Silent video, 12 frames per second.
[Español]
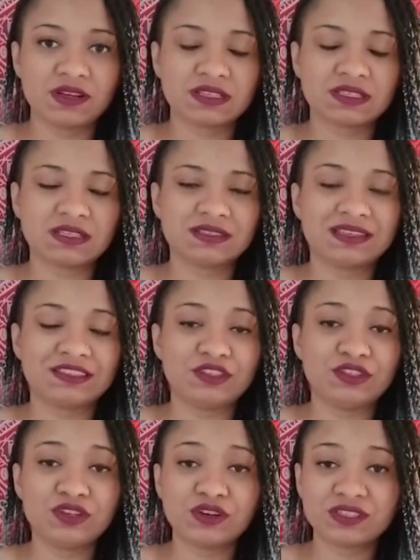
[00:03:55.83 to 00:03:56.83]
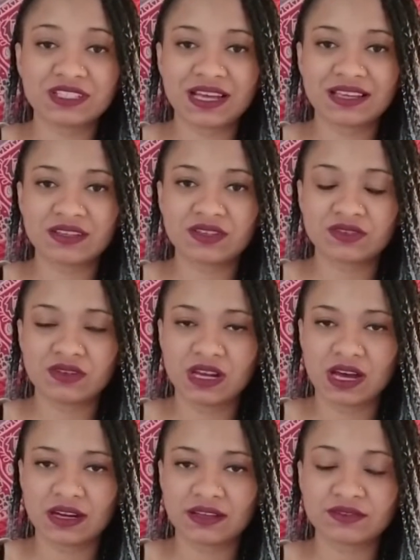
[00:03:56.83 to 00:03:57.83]
existen diosas
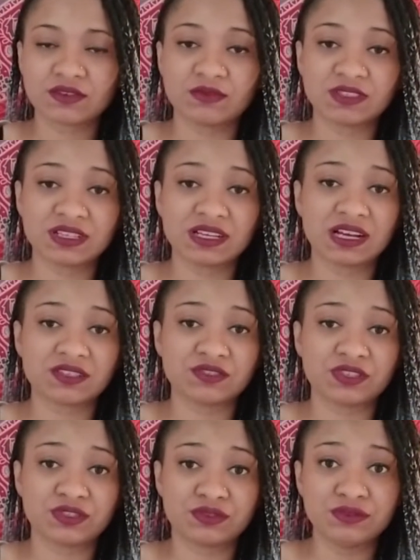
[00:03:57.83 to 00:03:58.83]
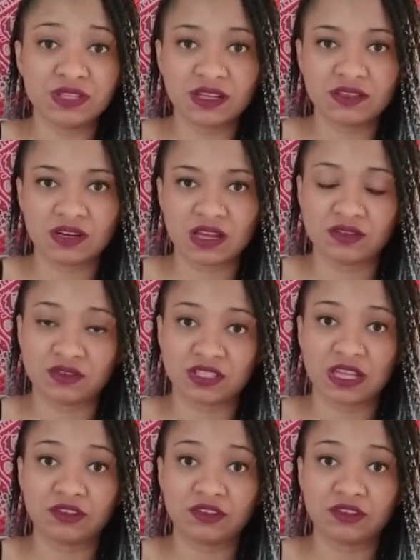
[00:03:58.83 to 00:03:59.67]
solares, como es el caso de Suna, la diosa